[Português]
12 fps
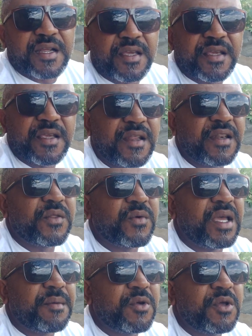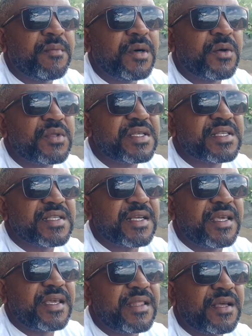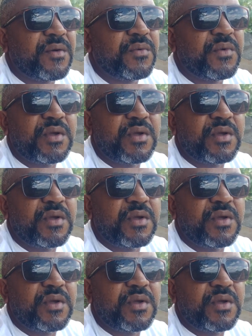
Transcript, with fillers: que ele não é meu irmão de sangue, não.